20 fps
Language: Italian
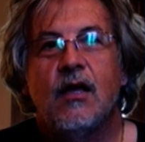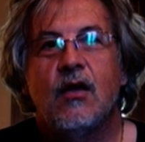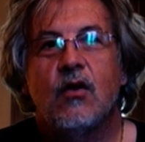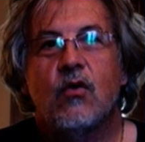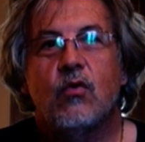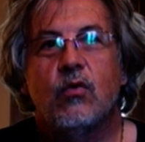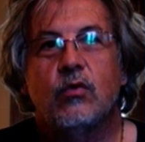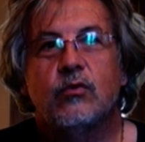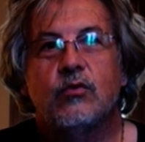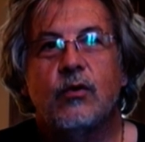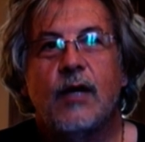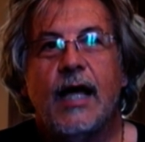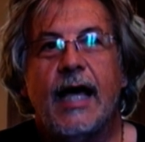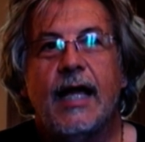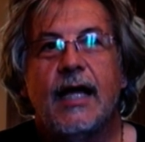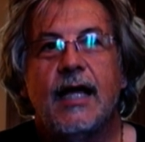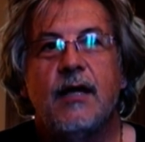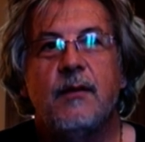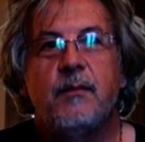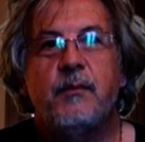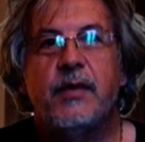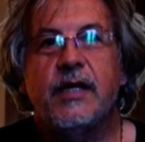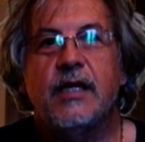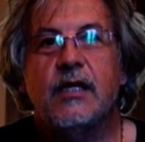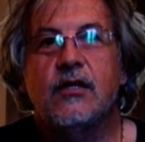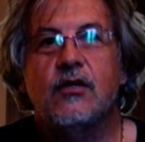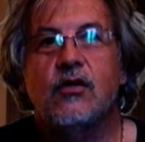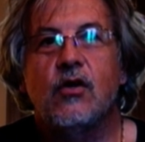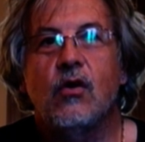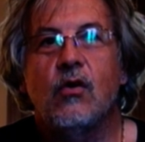culturale Il
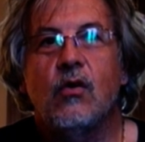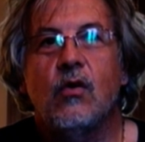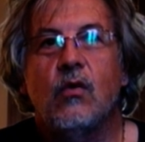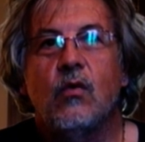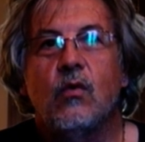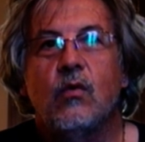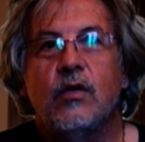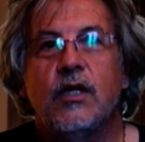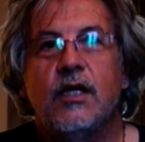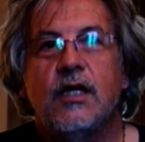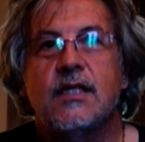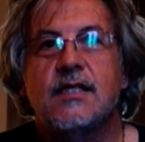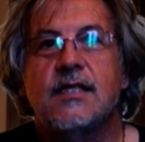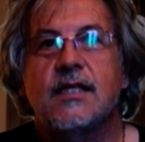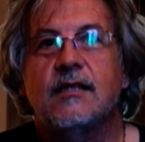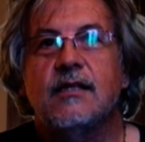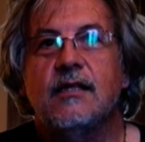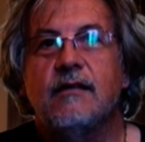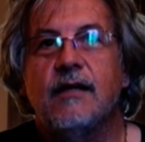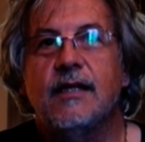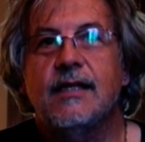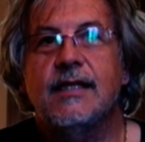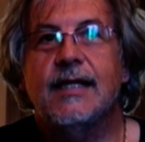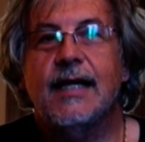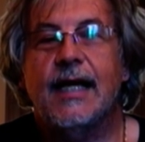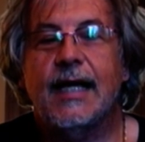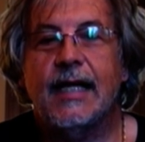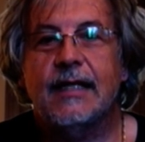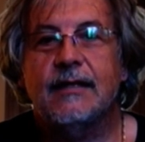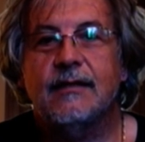Picchio, un'iniziativa di
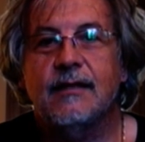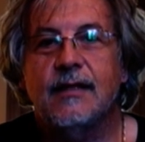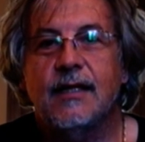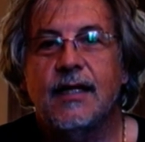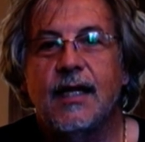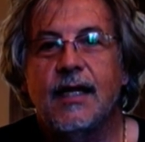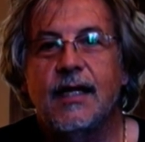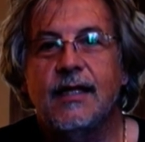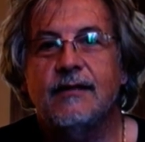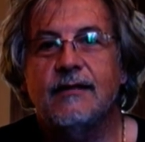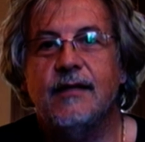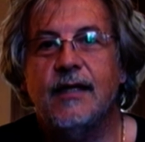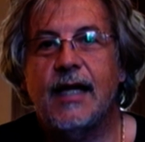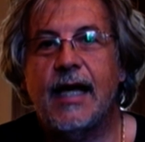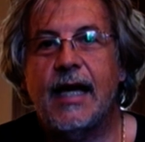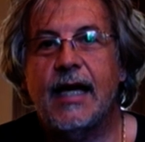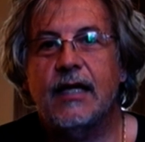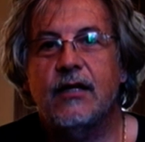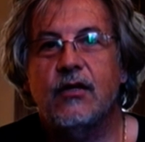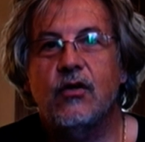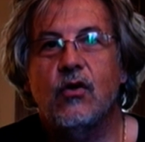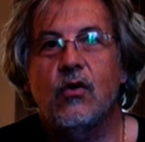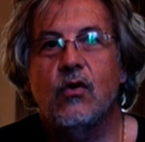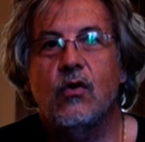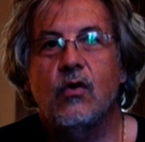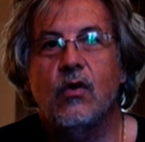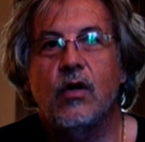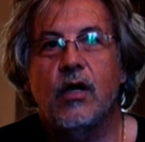carattere letterario